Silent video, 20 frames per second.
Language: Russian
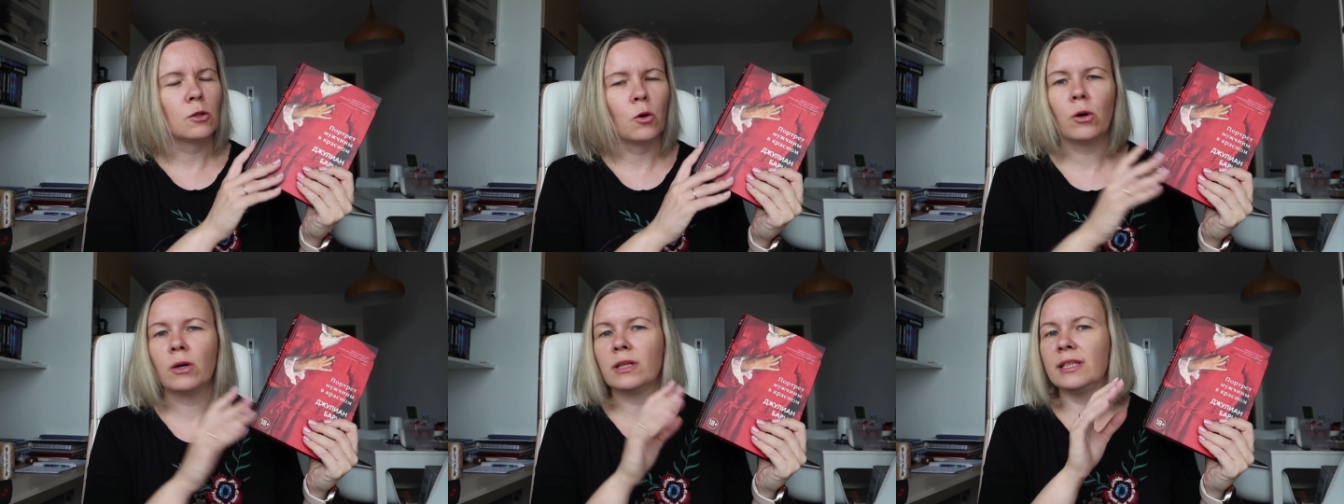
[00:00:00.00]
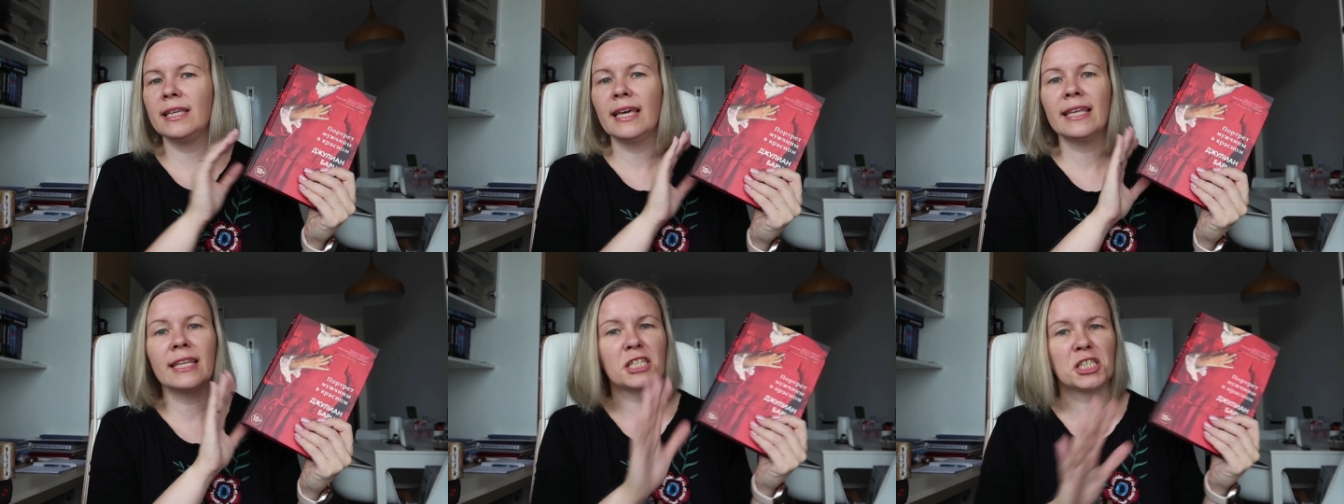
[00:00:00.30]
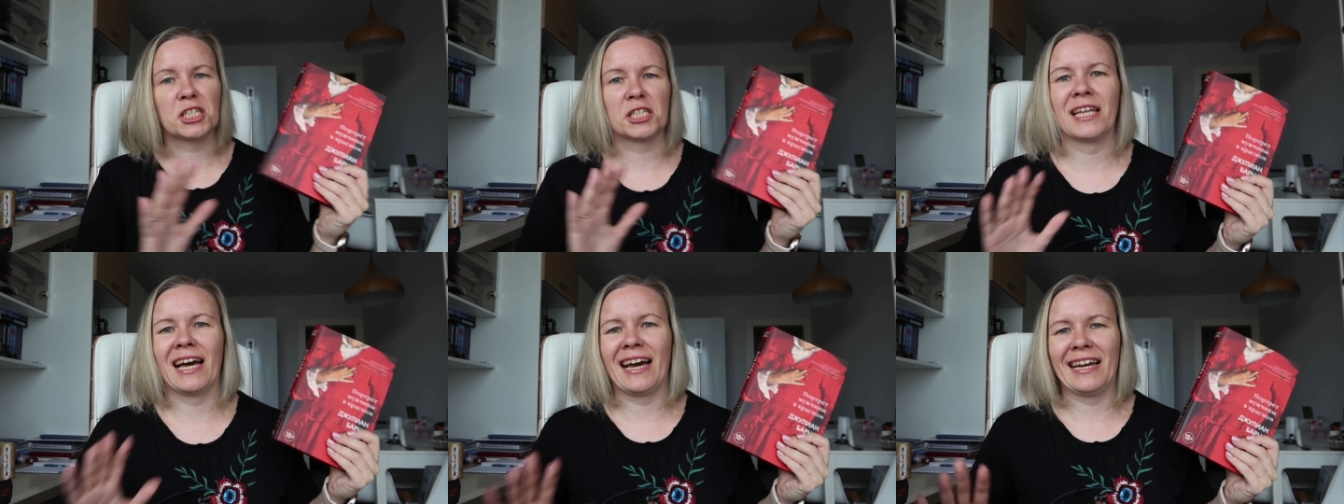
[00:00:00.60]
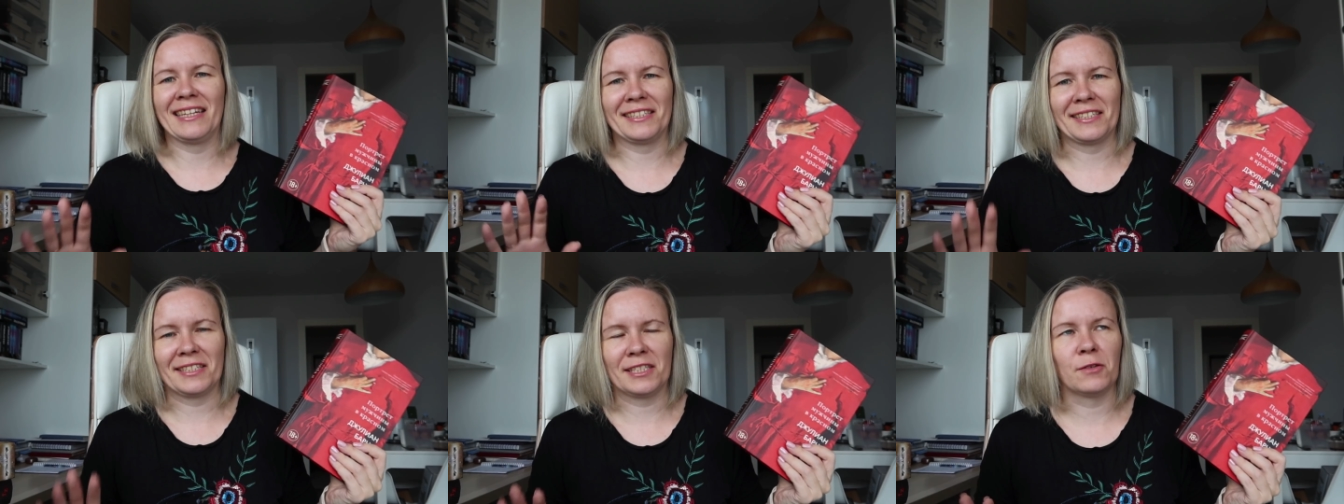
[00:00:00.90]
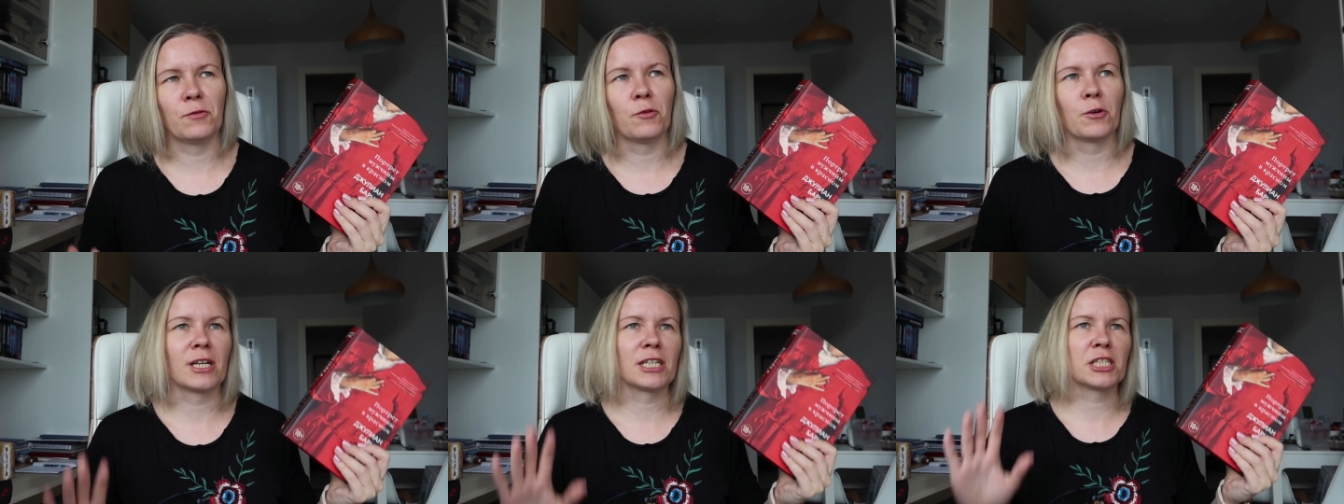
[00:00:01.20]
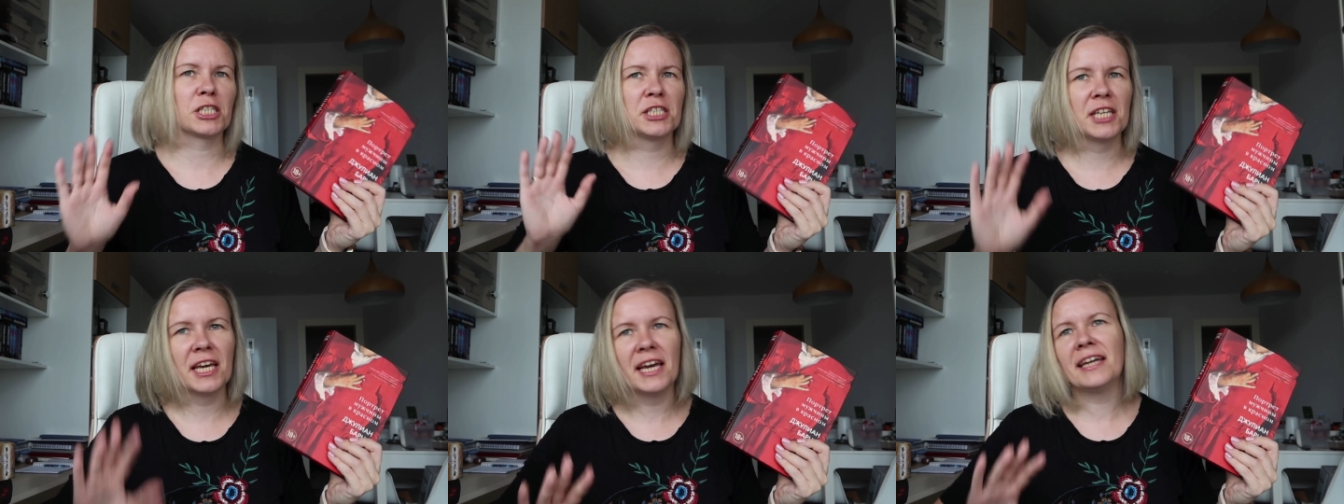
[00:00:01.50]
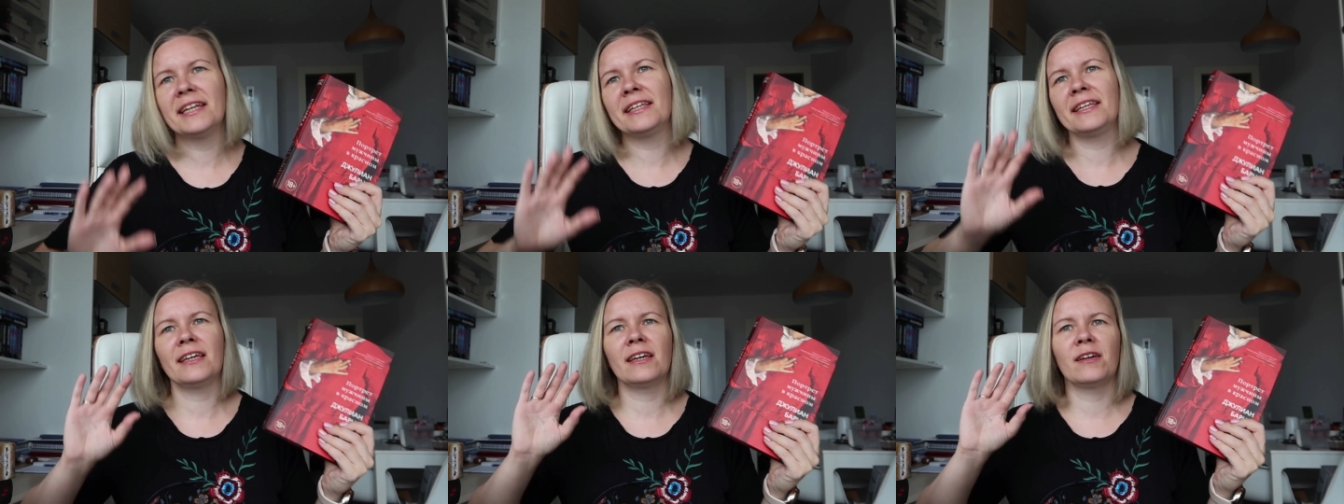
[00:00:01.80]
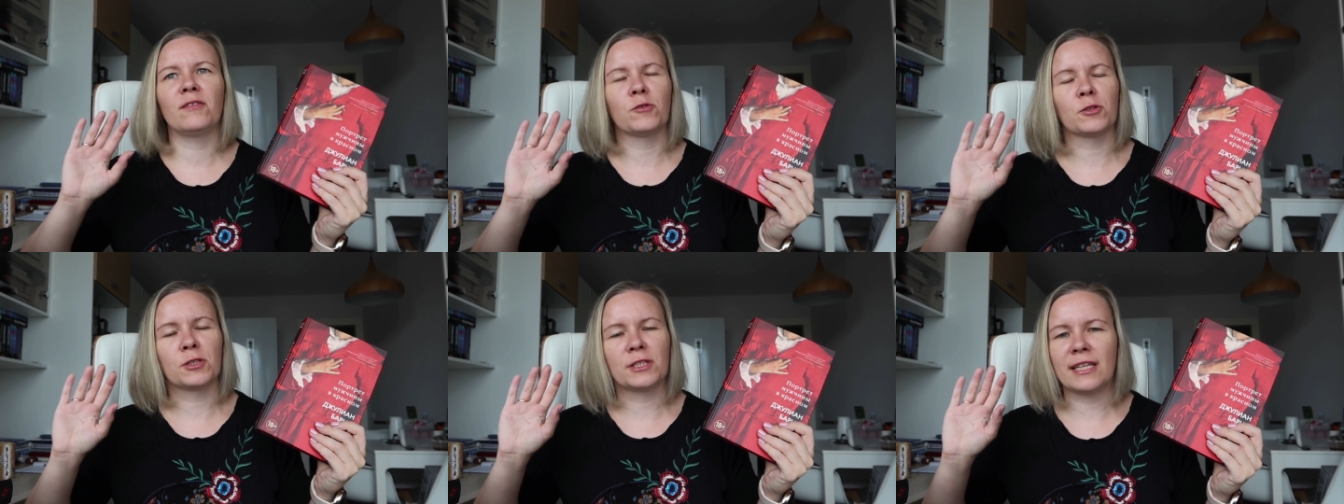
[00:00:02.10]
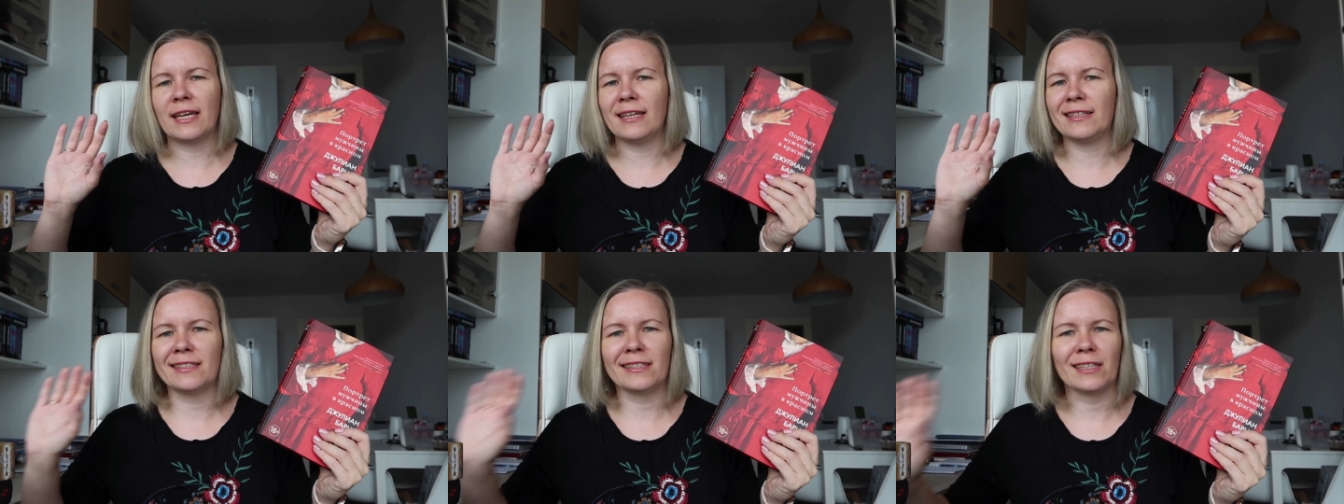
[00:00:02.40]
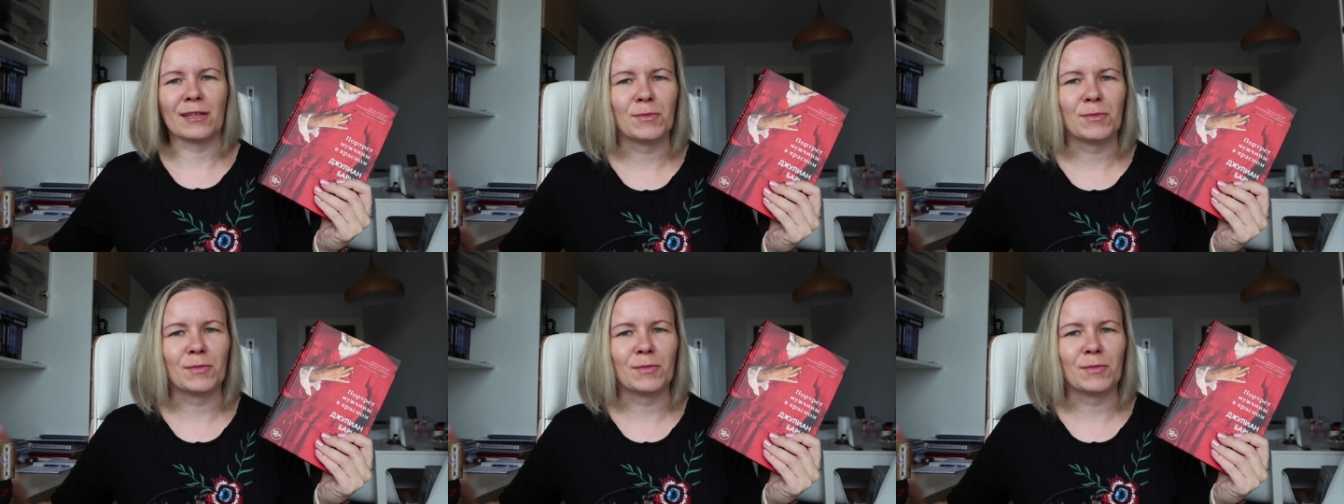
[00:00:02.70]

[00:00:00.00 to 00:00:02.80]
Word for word: но не начинается с его рождения, вот знаете,